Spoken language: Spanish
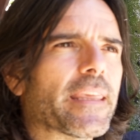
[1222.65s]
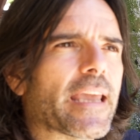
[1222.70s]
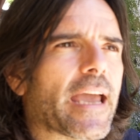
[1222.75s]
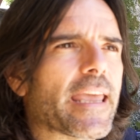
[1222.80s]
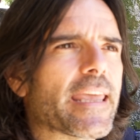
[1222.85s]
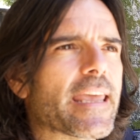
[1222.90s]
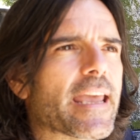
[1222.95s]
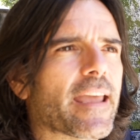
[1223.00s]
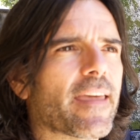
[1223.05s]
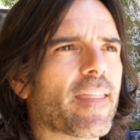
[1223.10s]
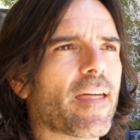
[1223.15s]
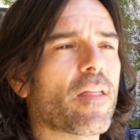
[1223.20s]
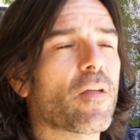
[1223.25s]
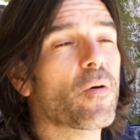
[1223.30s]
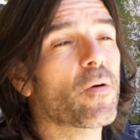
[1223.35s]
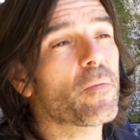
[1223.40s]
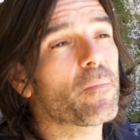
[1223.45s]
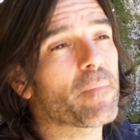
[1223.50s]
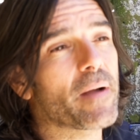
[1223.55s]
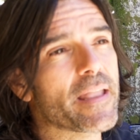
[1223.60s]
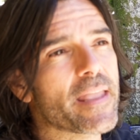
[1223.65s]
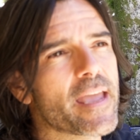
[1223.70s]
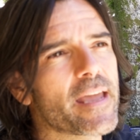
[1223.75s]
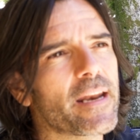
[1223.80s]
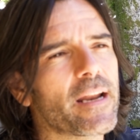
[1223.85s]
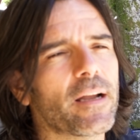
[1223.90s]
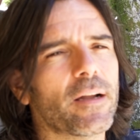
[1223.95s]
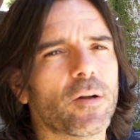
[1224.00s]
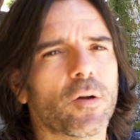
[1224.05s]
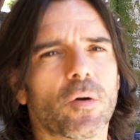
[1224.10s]
Y ahí he quedado
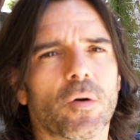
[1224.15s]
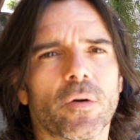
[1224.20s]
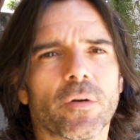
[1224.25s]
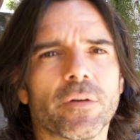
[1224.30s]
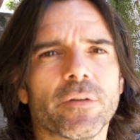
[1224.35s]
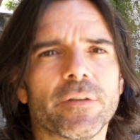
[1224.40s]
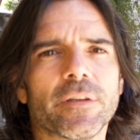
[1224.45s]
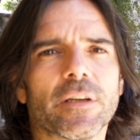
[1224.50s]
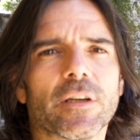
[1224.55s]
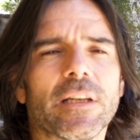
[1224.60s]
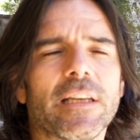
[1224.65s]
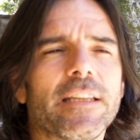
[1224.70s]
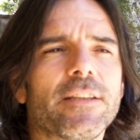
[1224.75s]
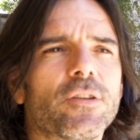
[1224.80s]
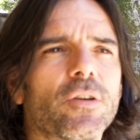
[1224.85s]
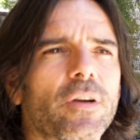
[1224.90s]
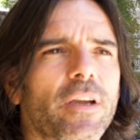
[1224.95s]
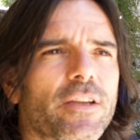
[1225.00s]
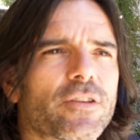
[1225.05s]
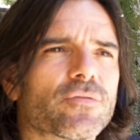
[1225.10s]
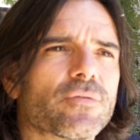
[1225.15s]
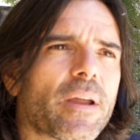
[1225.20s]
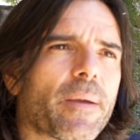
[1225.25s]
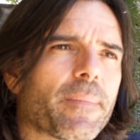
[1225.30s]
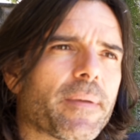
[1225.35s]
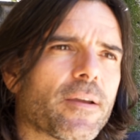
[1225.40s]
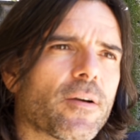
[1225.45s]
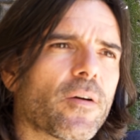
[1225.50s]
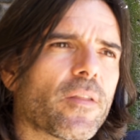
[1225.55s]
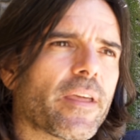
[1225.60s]
mañana con Lito, que es un
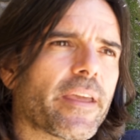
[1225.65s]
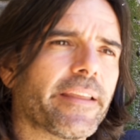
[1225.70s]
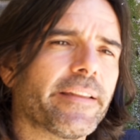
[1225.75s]
amigo de